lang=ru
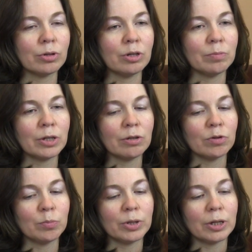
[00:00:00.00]
занимается
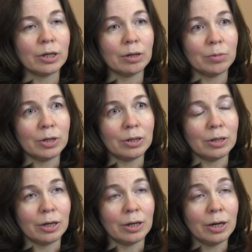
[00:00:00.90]
воспитанием
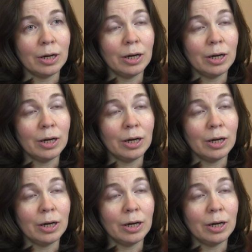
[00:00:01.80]
детей.